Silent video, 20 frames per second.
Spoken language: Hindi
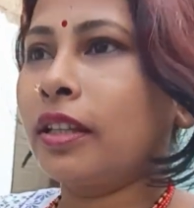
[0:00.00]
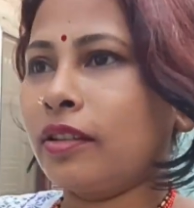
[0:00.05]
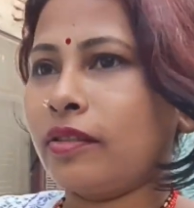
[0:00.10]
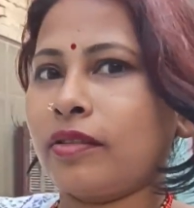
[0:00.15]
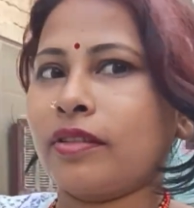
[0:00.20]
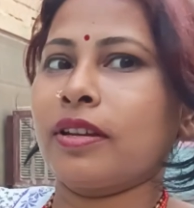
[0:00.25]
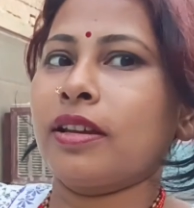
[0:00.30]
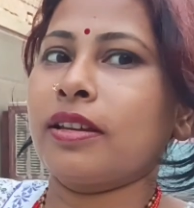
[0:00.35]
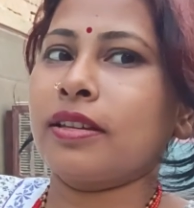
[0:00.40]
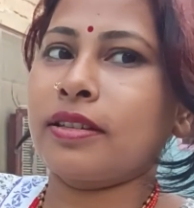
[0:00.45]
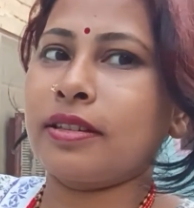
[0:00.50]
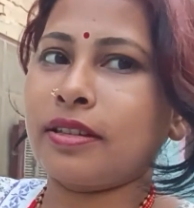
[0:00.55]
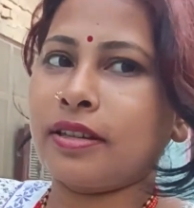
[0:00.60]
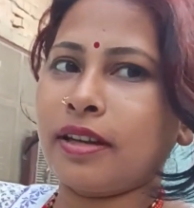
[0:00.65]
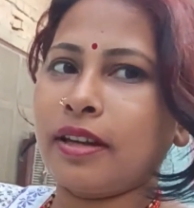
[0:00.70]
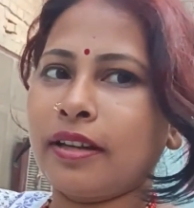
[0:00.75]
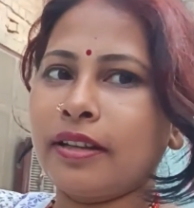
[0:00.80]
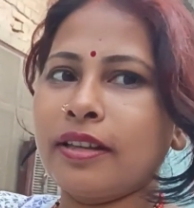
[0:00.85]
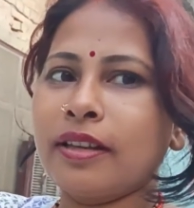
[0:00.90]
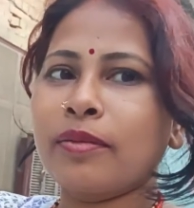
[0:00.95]
क्या
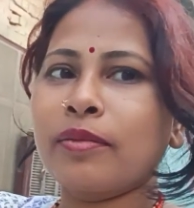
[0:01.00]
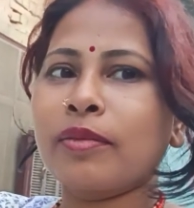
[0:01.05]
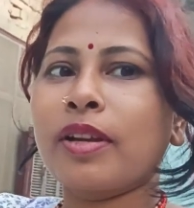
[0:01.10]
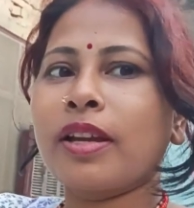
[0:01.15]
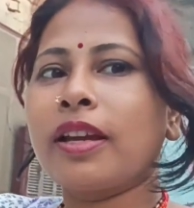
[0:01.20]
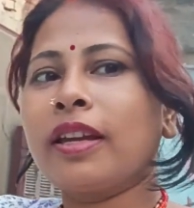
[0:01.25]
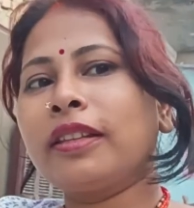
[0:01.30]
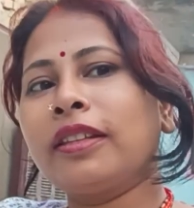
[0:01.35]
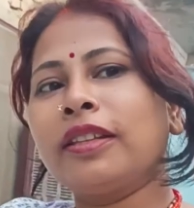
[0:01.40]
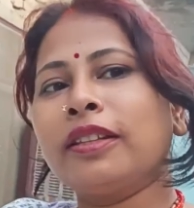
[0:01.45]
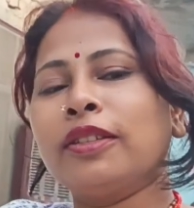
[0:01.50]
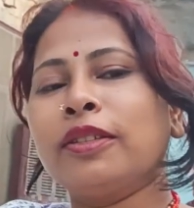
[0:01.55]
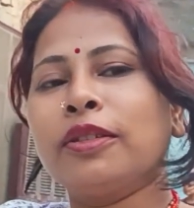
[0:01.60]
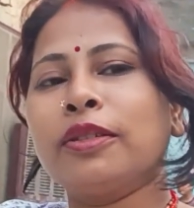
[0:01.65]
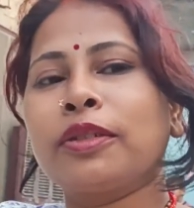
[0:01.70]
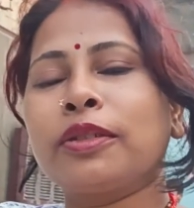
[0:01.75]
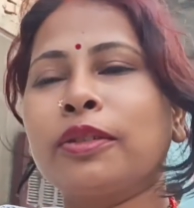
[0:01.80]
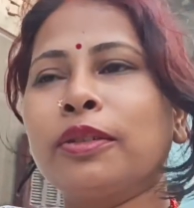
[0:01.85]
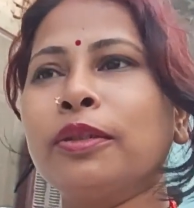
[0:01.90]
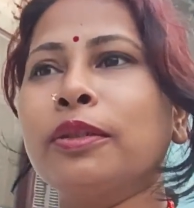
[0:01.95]
स्टेडियम गए थे
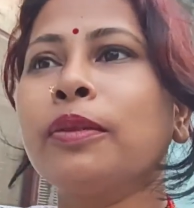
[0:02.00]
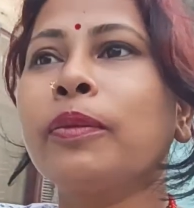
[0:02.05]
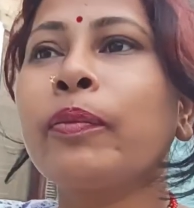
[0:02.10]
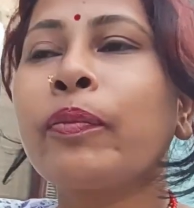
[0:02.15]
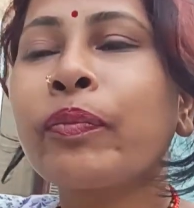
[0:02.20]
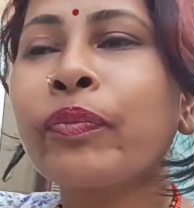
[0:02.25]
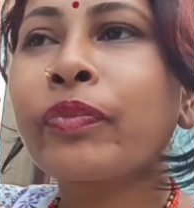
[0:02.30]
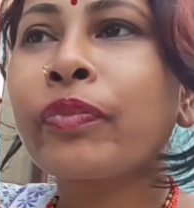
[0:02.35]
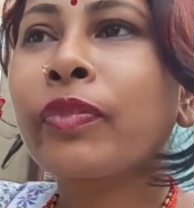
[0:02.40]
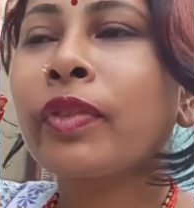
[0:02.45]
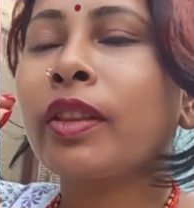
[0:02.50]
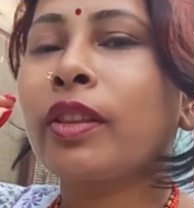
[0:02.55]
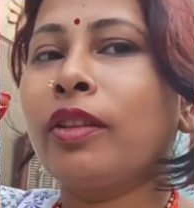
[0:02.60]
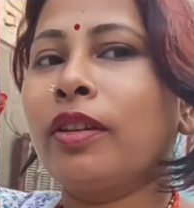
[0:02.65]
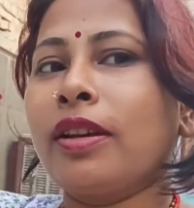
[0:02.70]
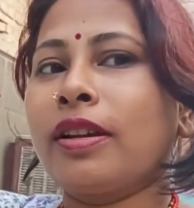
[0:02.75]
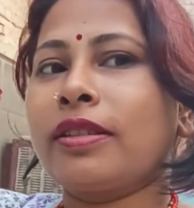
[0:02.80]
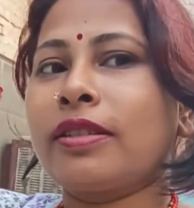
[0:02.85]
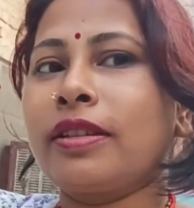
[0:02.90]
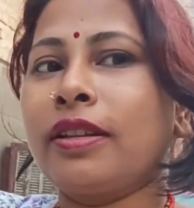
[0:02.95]
दोस्तों
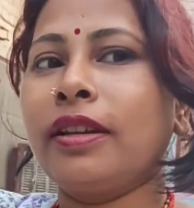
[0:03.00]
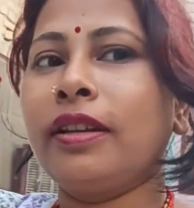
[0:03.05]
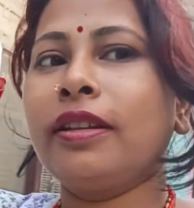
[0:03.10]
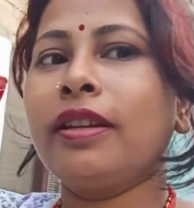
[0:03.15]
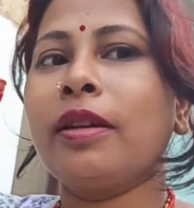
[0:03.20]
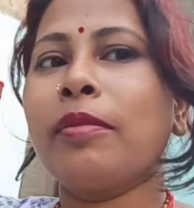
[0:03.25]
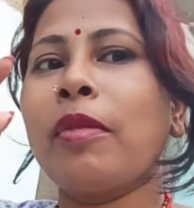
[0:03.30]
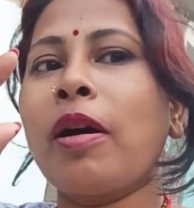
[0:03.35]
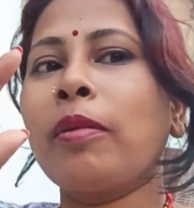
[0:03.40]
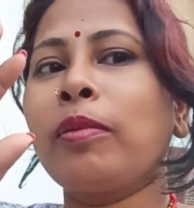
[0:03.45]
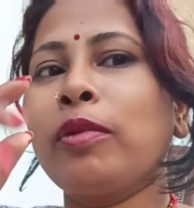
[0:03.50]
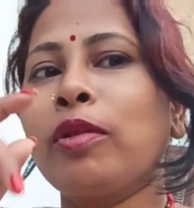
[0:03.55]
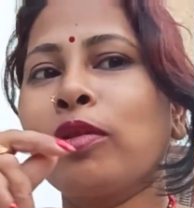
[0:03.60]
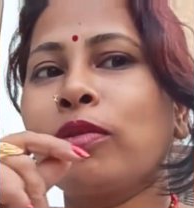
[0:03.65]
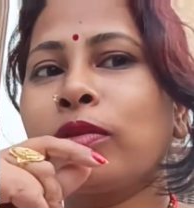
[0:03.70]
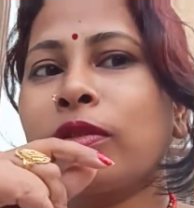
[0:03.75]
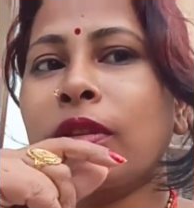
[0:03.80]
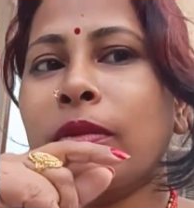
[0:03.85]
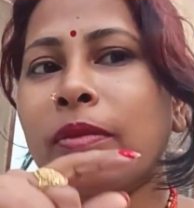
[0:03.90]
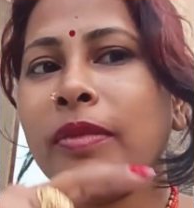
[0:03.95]
तो स्टेडियम आप
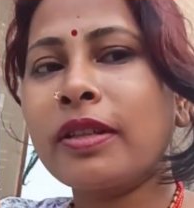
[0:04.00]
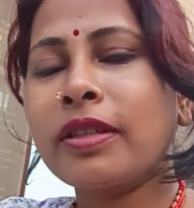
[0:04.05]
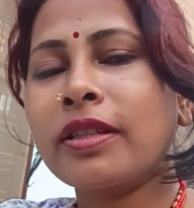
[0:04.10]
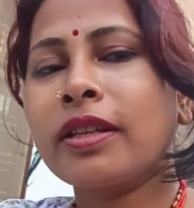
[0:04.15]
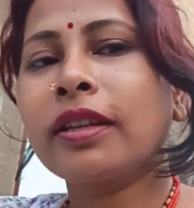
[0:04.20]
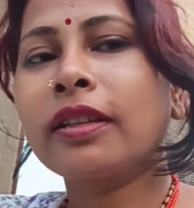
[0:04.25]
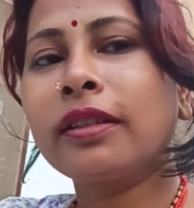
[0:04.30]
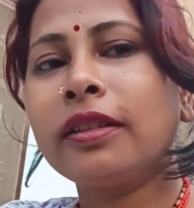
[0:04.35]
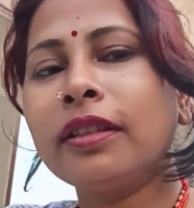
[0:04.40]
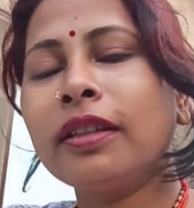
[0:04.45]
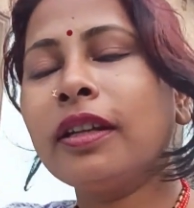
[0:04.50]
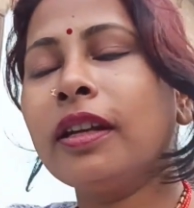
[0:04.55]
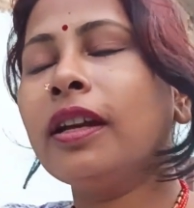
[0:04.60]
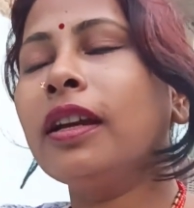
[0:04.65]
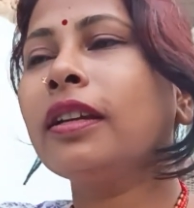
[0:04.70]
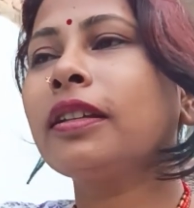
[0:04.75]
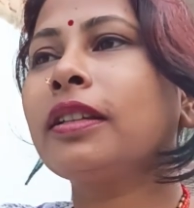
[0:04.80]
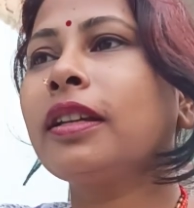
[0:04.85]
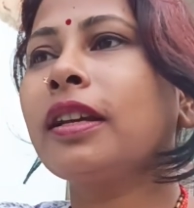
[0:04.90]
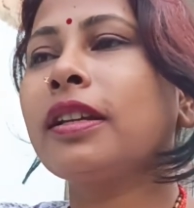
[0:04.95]
लोग समझ सकते
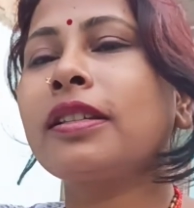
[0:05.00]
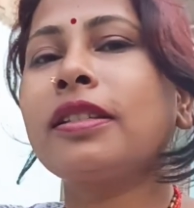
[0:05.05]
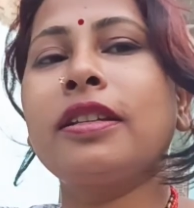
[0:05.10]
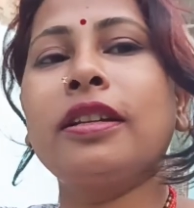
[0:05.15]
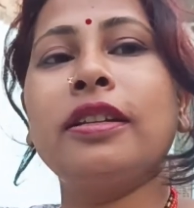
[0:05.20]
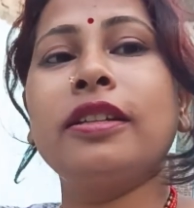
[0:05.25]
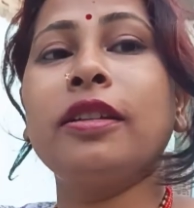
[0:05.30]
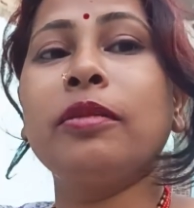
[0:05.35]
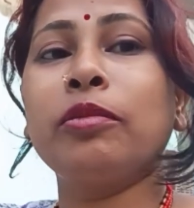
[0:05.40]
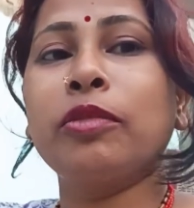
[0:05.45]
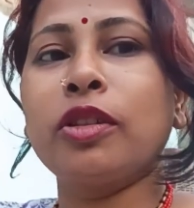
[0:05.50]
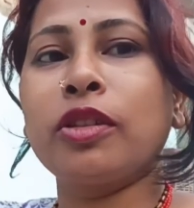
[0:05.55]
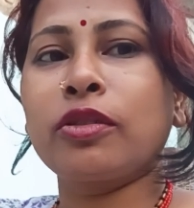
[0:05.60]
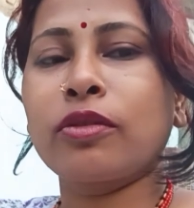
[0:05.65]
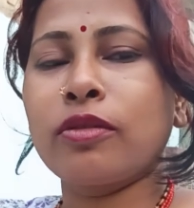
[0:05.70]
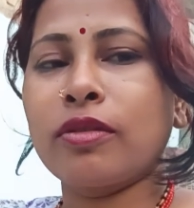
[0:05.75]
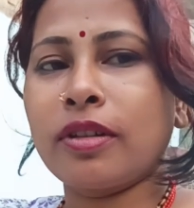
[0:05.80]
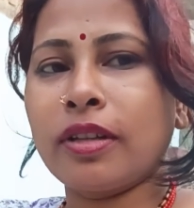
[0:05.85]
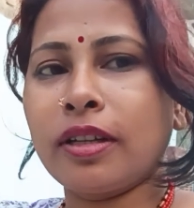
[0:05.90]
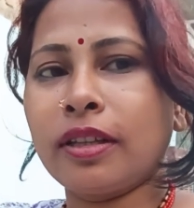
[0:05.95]
हैं कि स्टेडियम
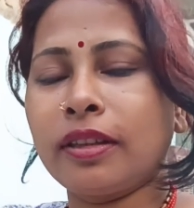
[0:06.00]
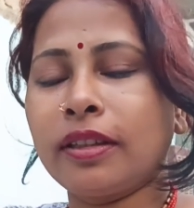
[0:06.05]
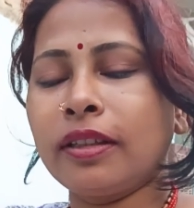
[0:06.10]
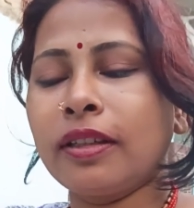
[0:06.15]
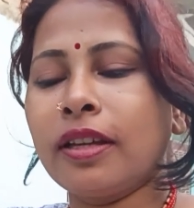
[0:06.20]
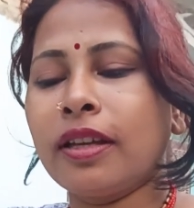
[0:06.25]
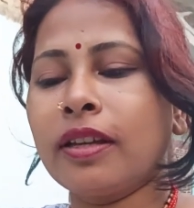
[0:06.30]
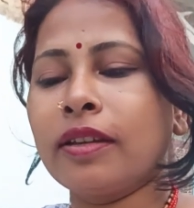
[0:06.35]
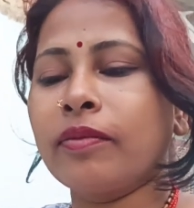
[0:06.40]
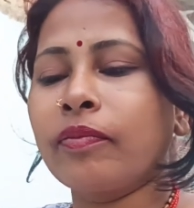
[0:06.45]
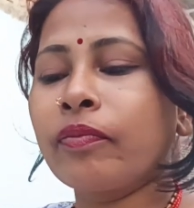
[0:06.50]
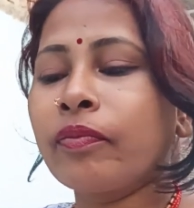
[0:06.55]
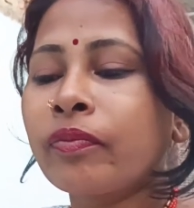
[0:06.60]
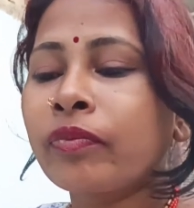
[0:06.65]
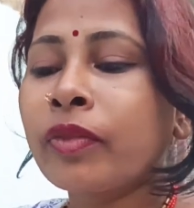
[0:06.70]
किसको कहते हैं